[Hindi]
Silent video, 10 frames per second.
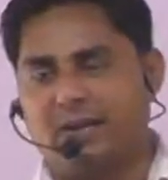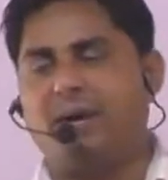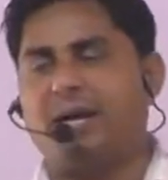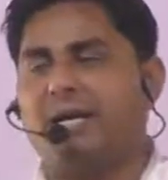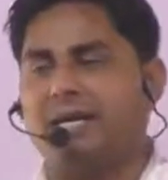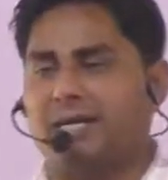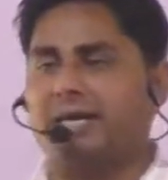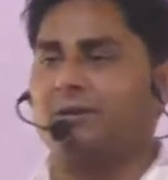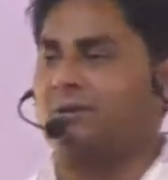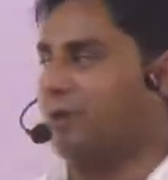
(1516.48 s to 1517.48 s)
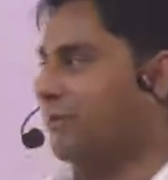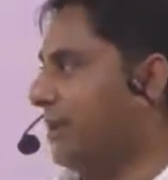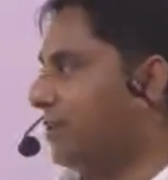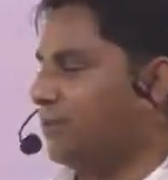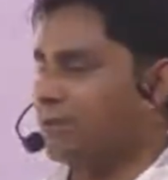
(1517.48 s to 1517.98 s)
इन्हें मान लिया जाता है इन दोनों के
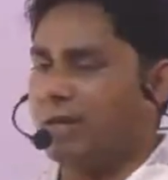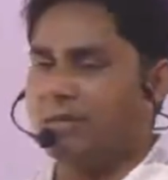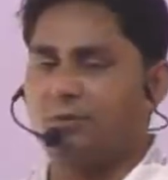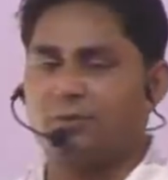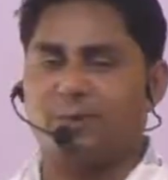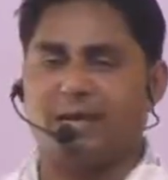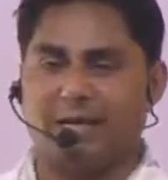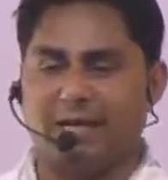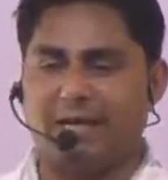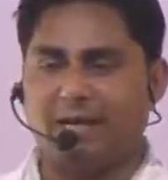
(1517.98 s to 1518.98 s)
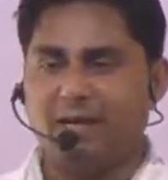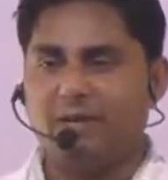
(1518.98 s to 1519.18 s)
बिलियन को तो ऐसे कुछ बिलियन है